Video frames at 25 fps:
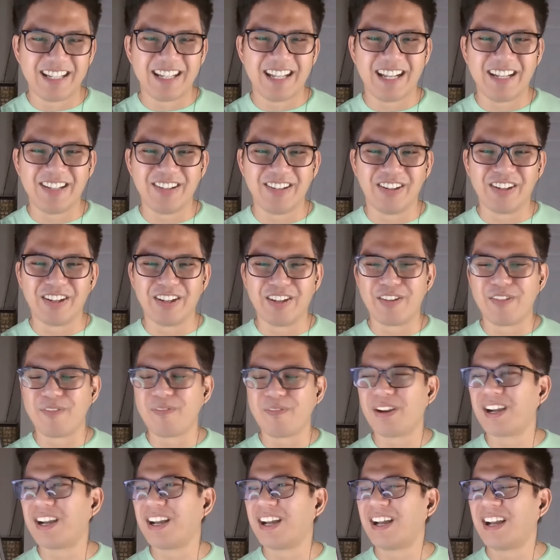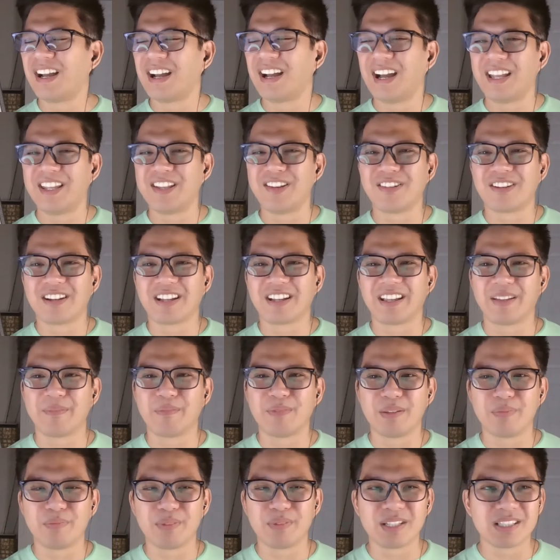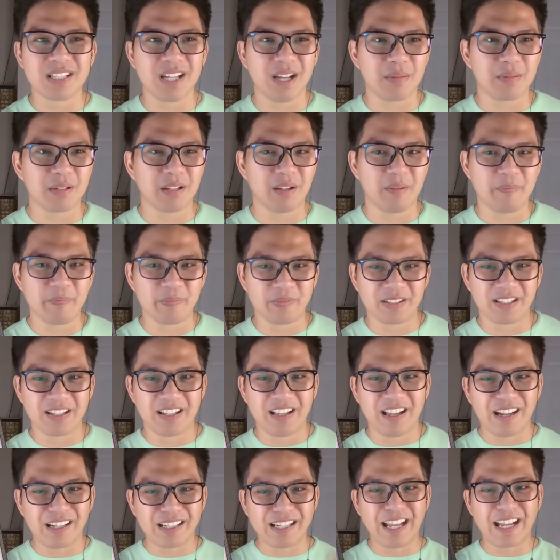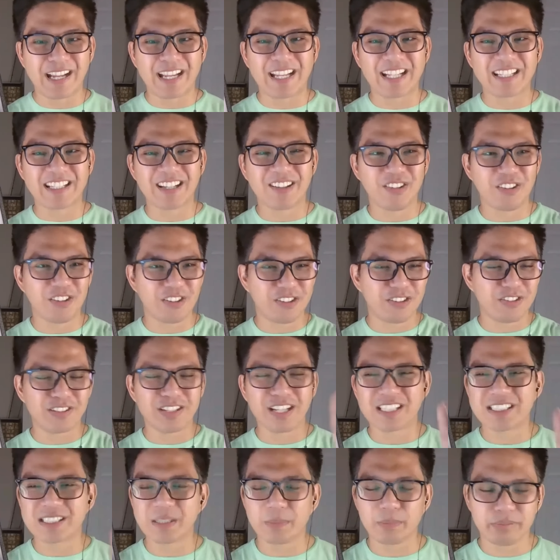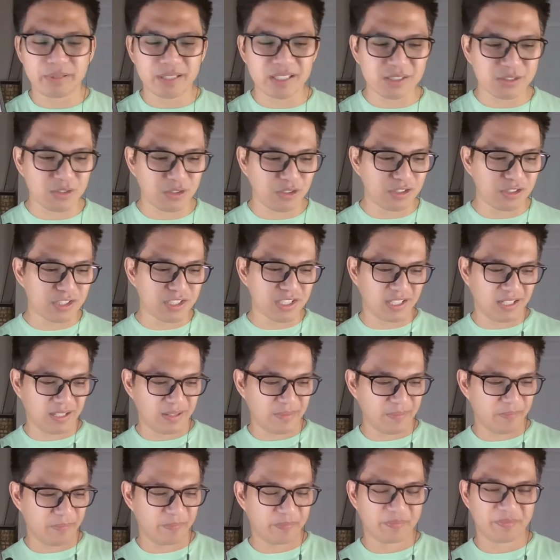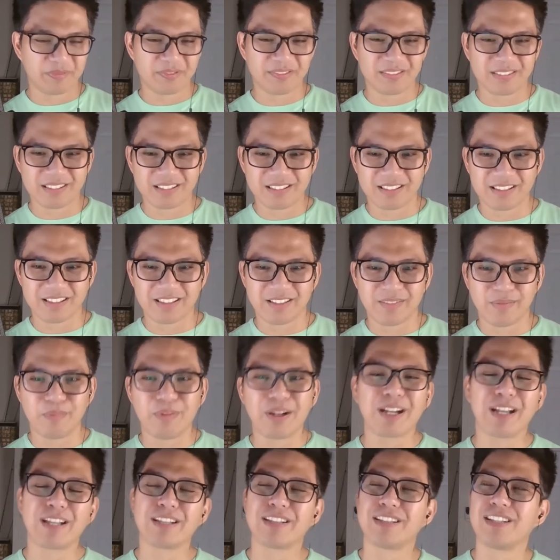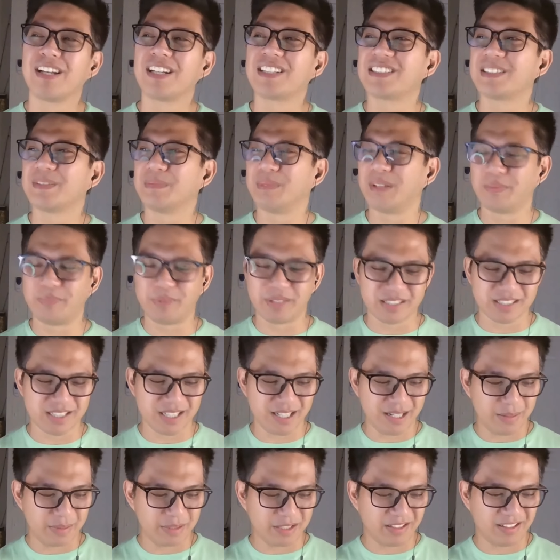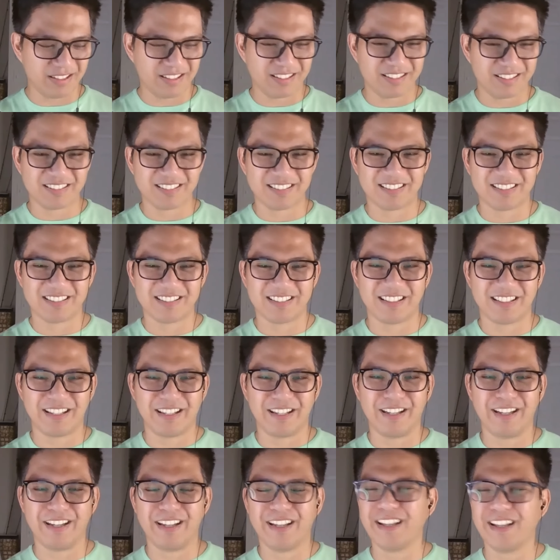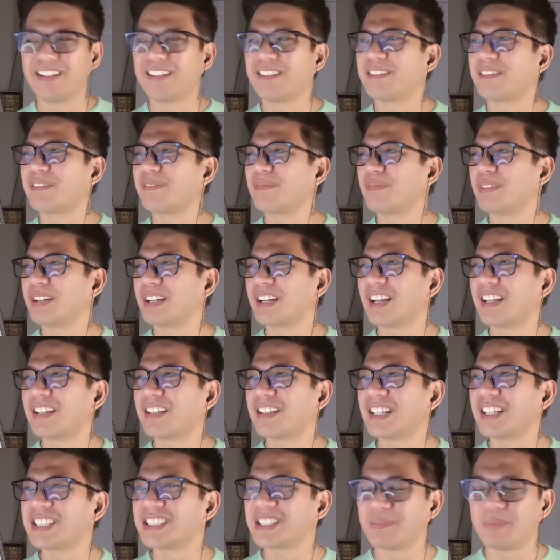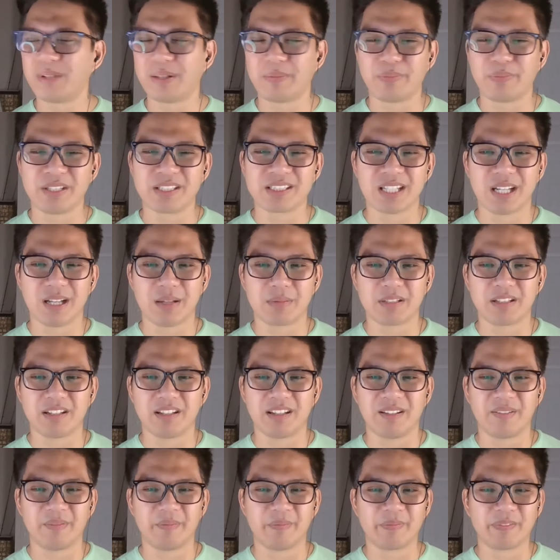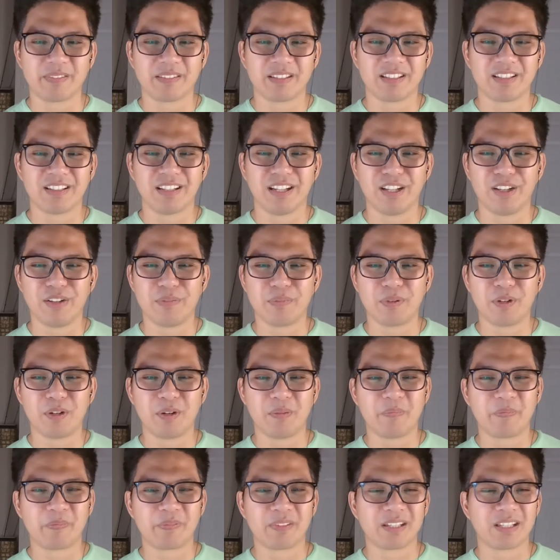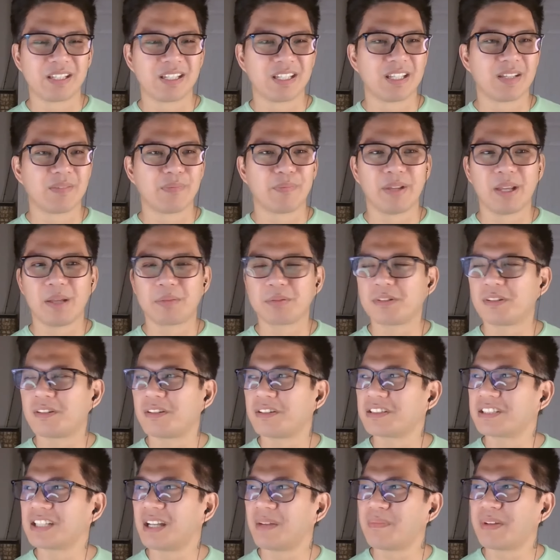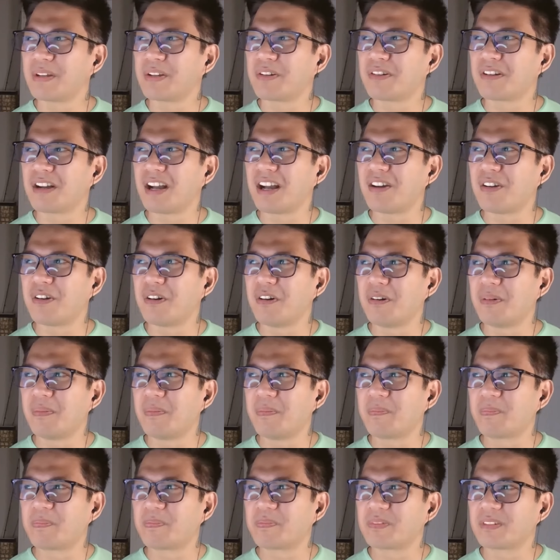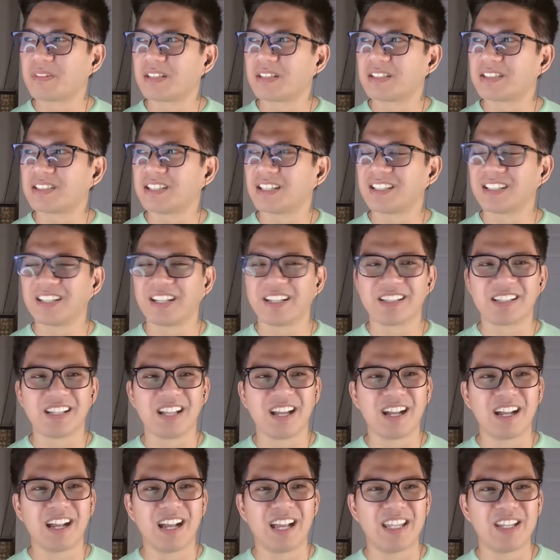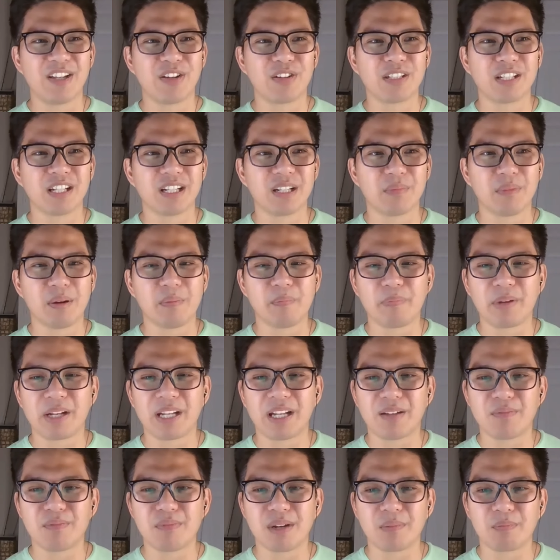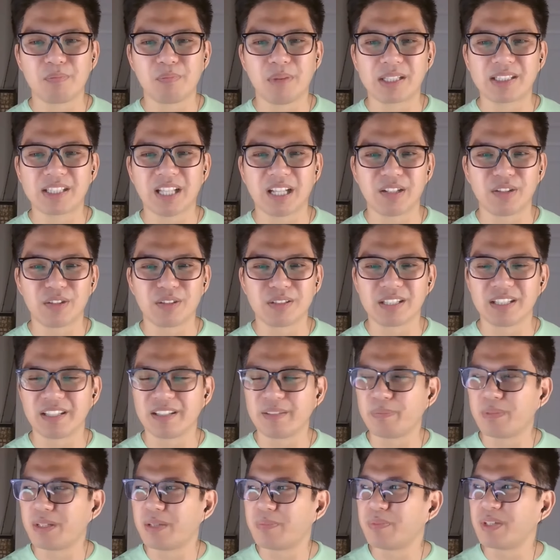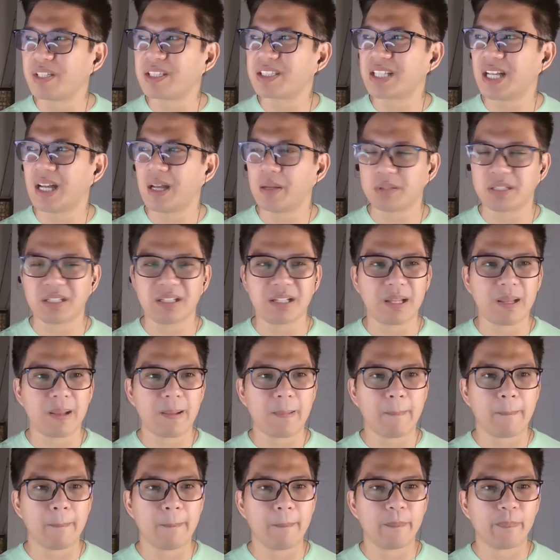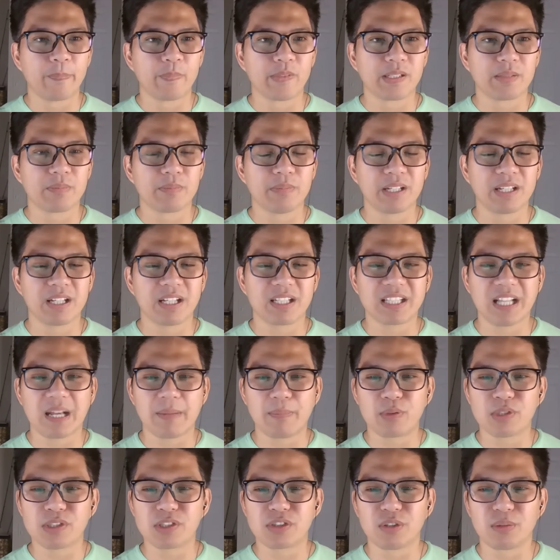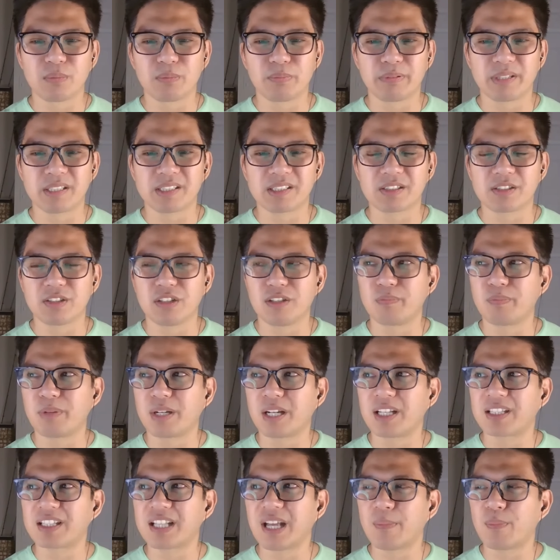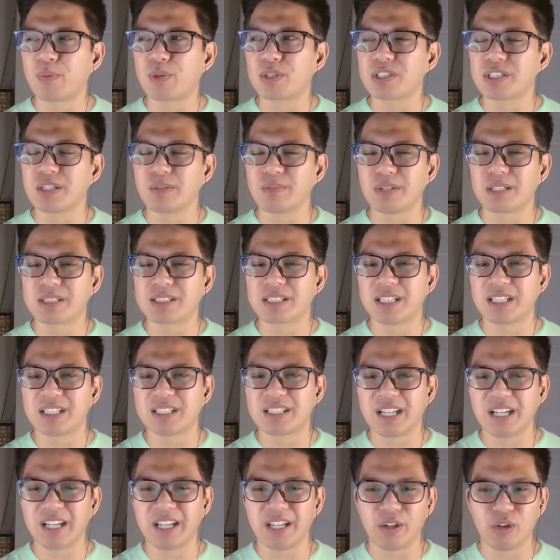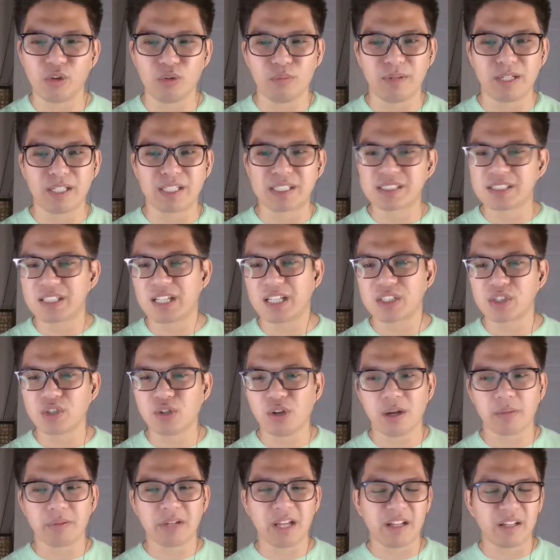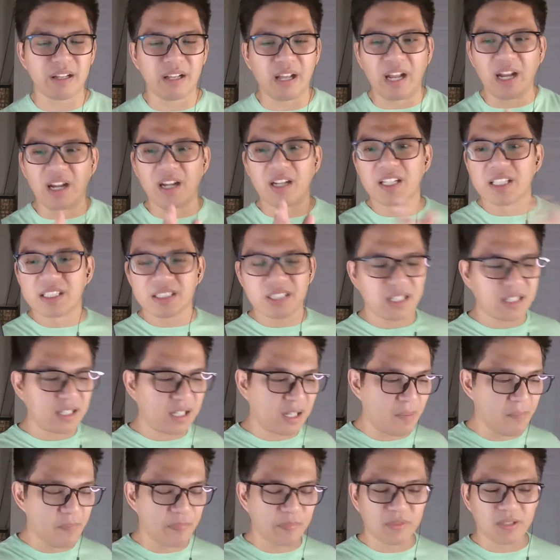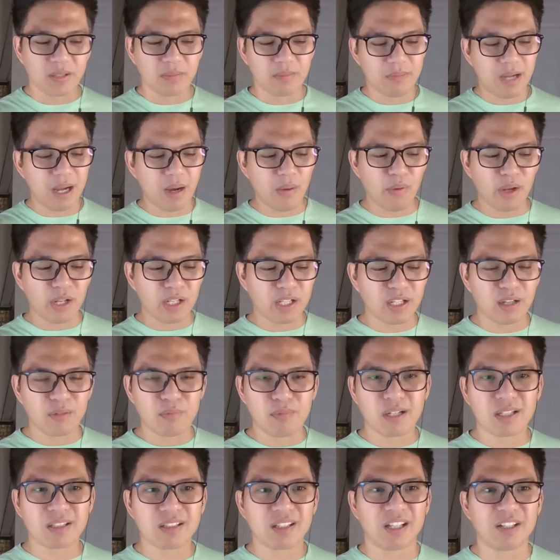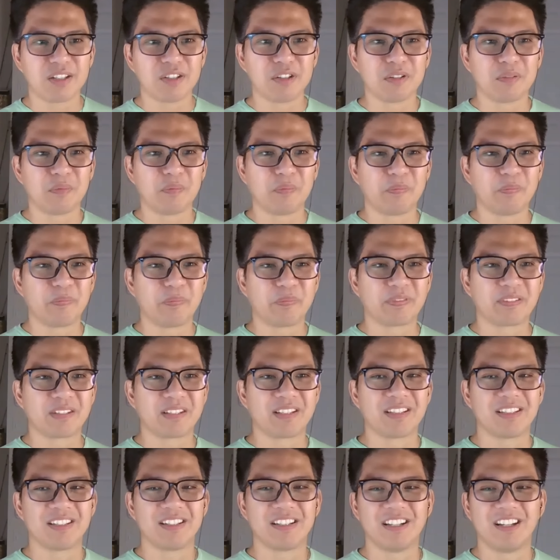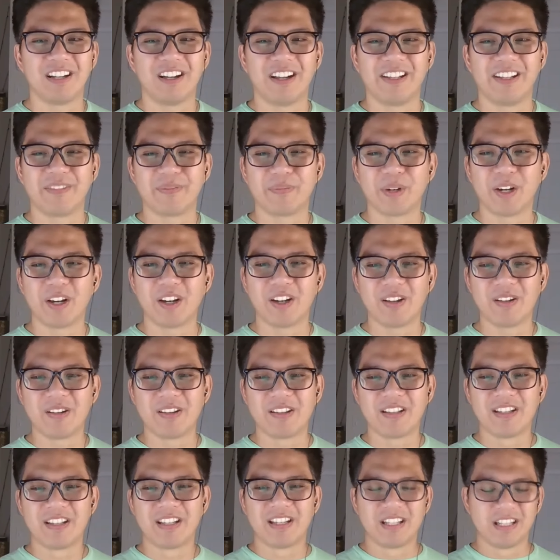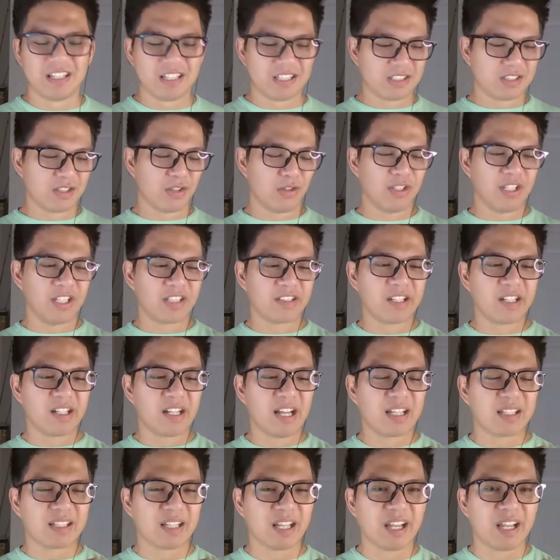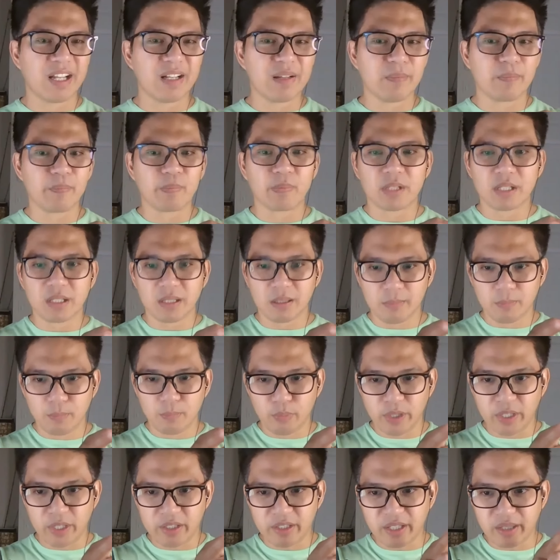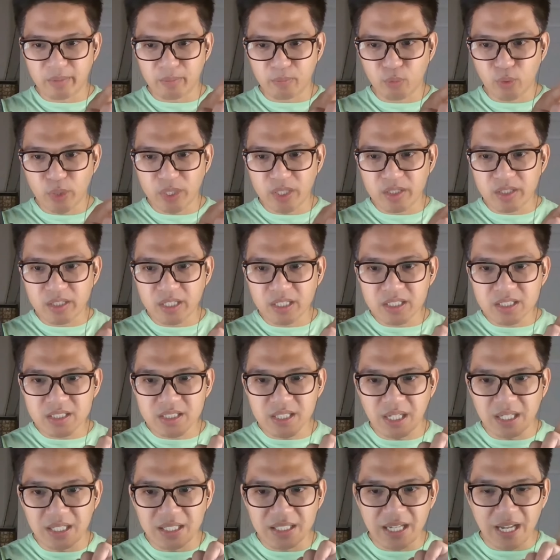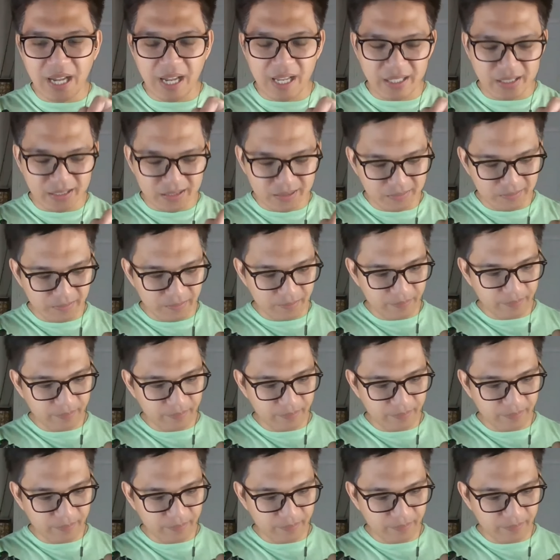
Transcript: Lalo na yung mga ayaw kay BP Sara. Ang nakita ko, nung nasa press con siya, maganda si VP Sara Ayan. Maganda si BP Sara. Ano po? Pero sabi ko nga ho, saglit lang, ayaw na naman palang magpatanong ni BP Sara. Pagkatapos nung press con, pagkatapos niya magsalita, eh, umalis na. Shukran, alisa na. Bawal nang magtanong. Ano po? So ulitin natin, pwedeng Gwyn Gatchal yan,